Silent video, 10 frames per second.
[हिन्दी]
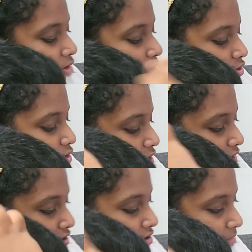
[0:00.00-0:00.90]
उसको कोई
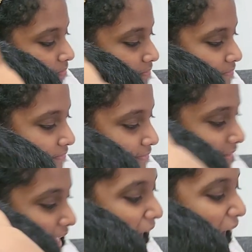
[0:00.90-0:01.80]
प्रॉब्लम तो इन
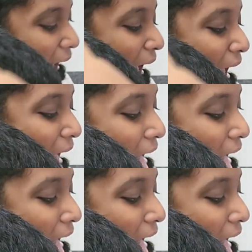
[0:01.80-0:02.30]
लोग को मतलब